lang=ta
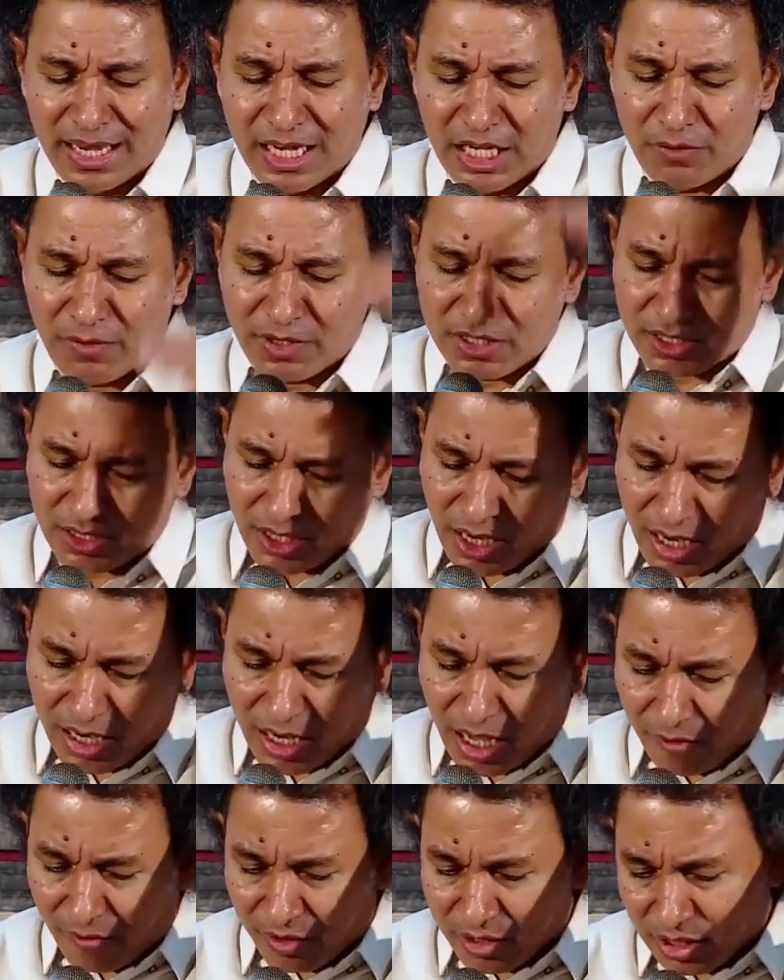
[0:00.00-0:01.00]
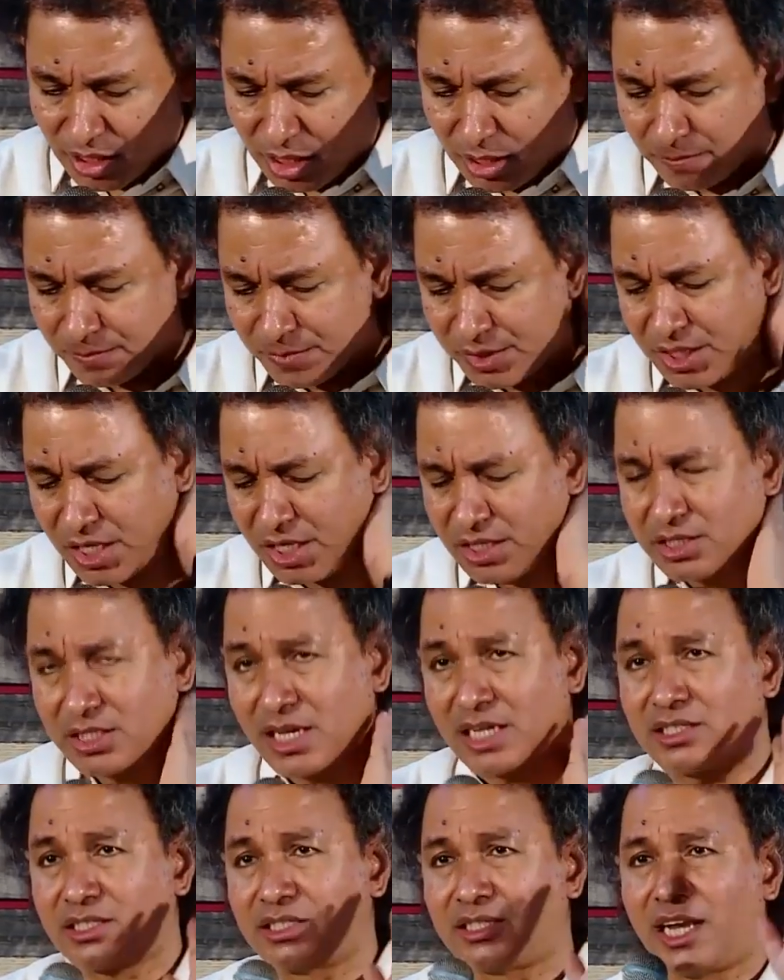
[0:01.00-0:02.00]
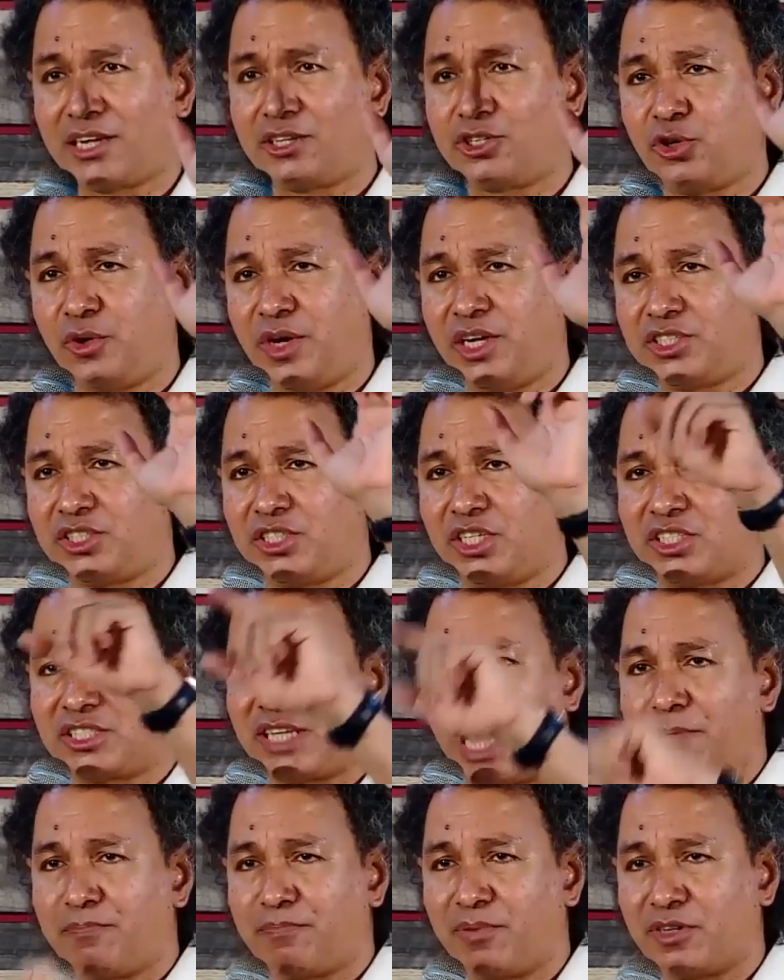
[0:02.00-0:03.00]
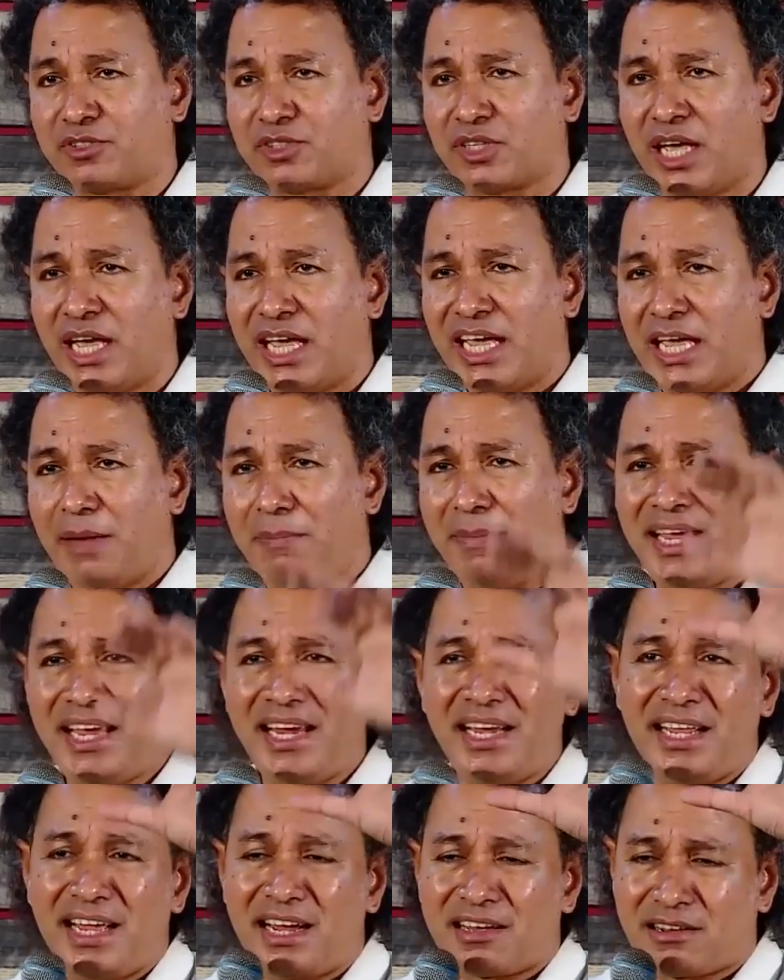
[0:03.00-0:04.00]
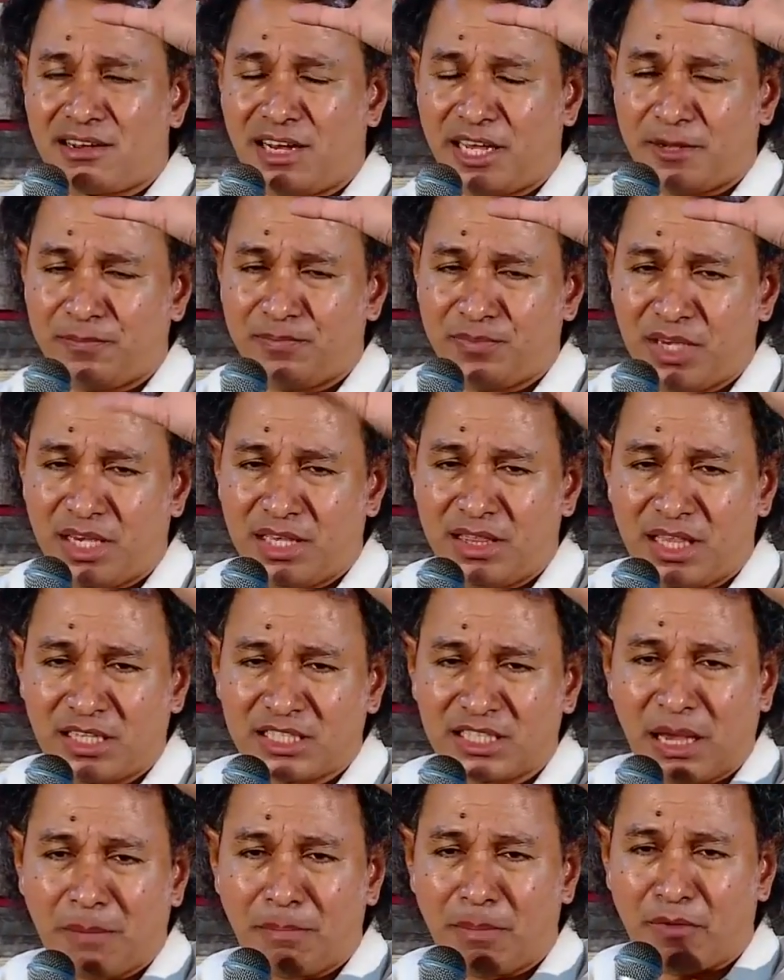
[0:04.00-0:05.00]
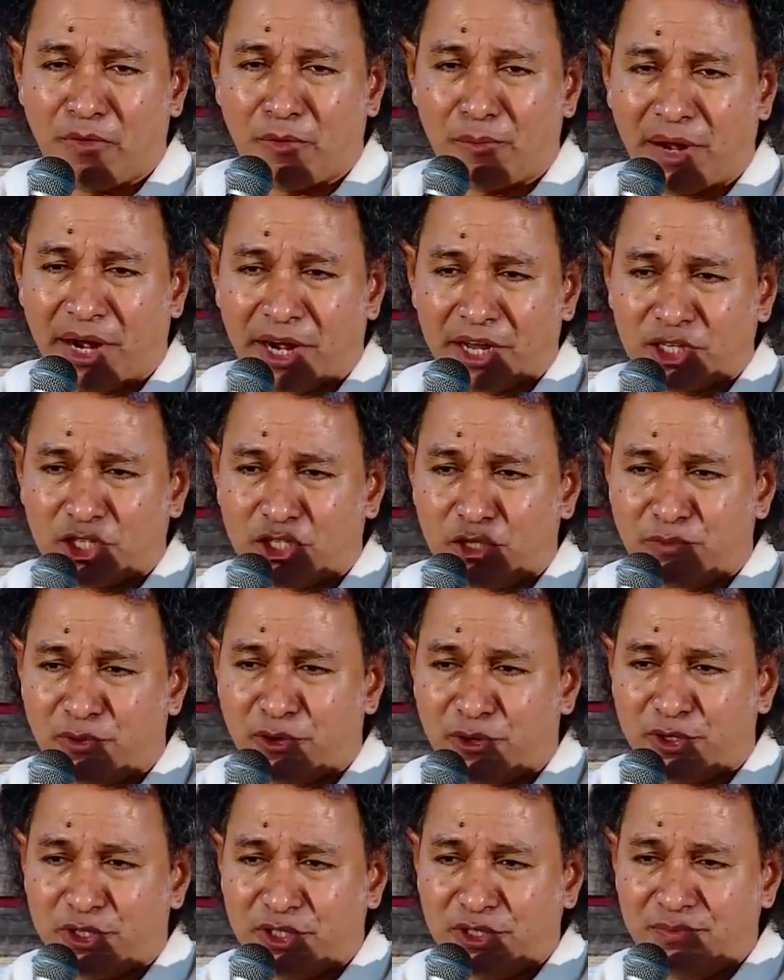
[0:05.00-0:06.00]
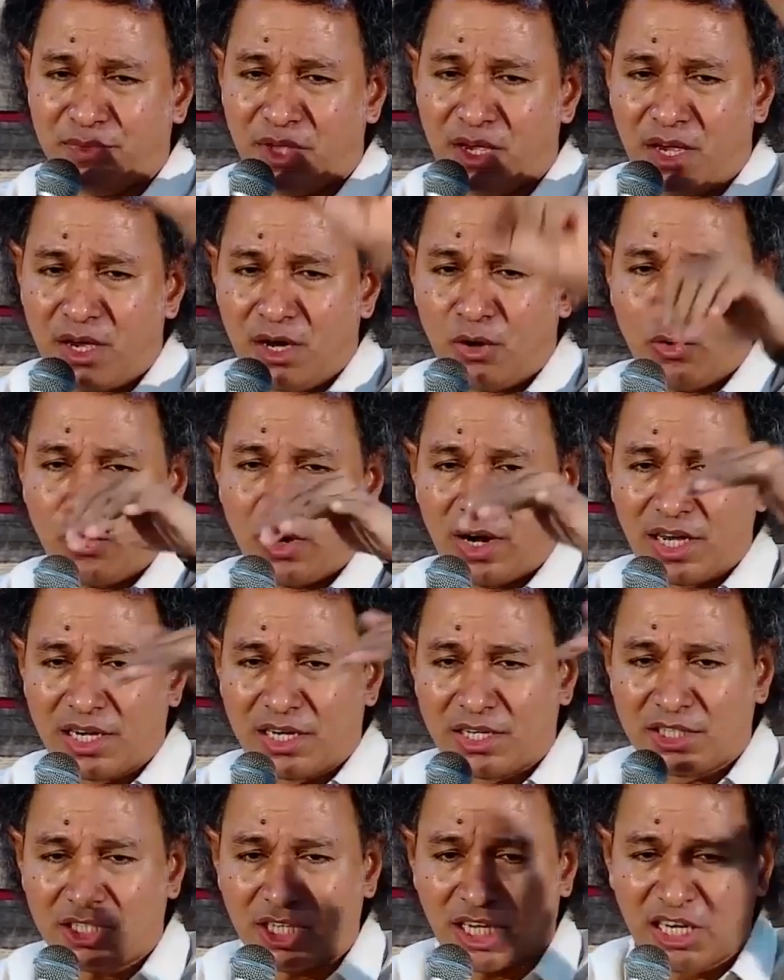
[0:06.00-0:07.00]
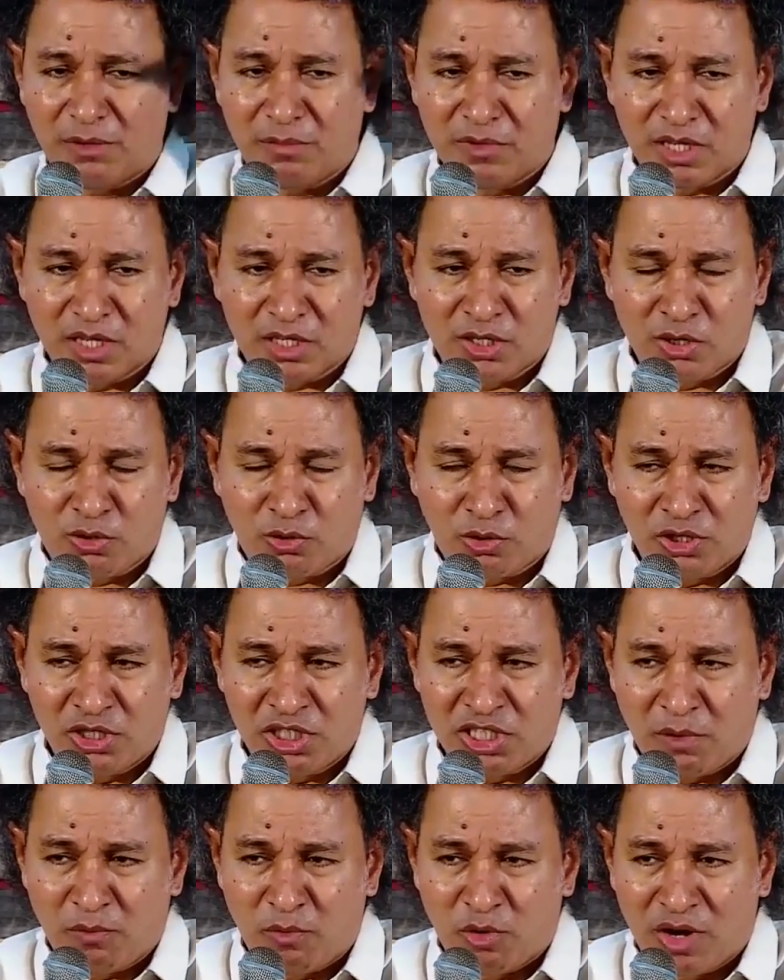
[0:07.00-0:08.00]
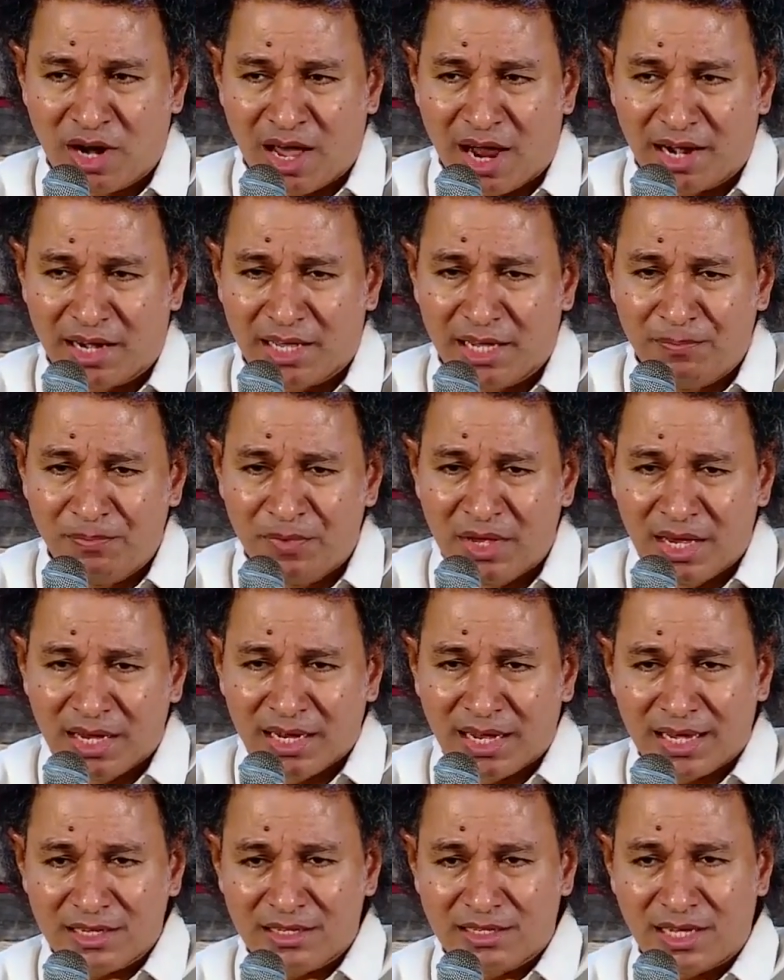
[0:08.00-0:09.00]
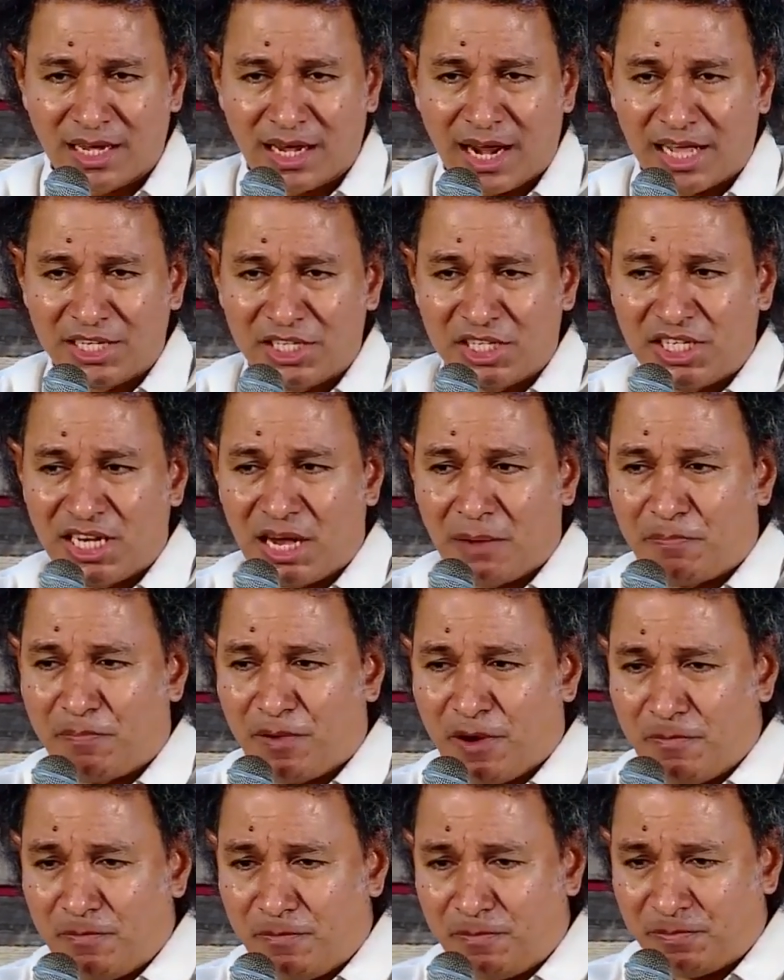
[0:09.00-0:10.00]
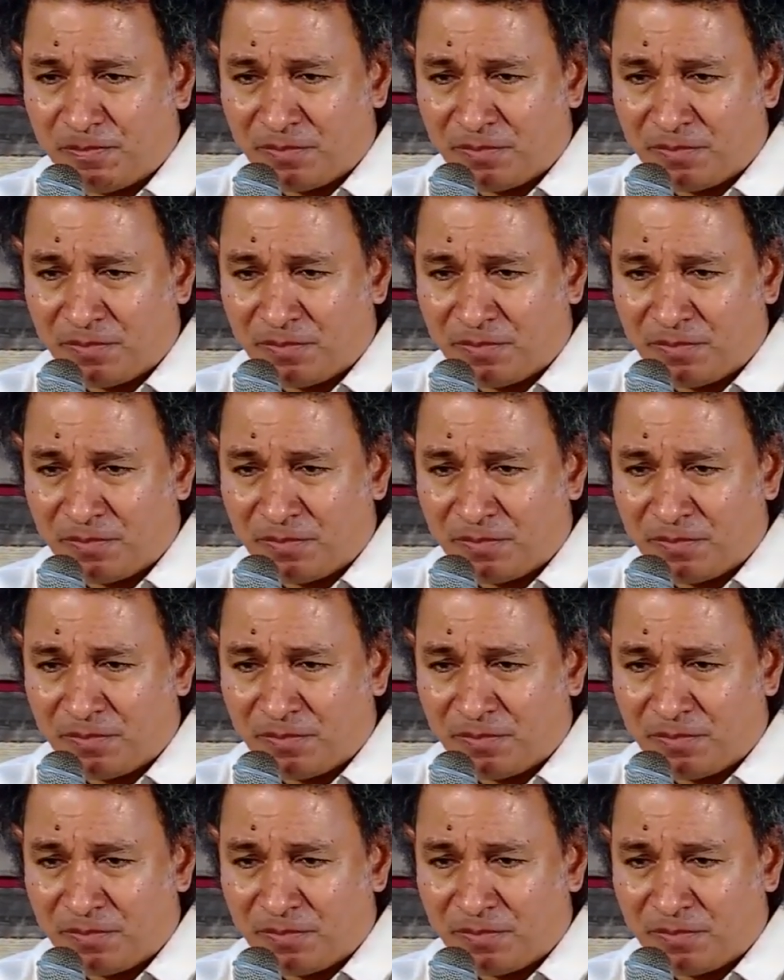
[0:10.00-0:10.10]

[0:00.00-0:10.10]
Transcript: இருபத்தி ரெண்டாம் வசனம் ஜீசஸ் செட் டு ஹிஸ் டிசைபிள்ஸ் இமீடியட்லி இந்த சம்பவம் நடக்கும்போது உங்களுக்கு தெரியும் இதற்கு கொஞ்சம் முன்னாடி கர்த்தர் அஞ்சு அப்பம்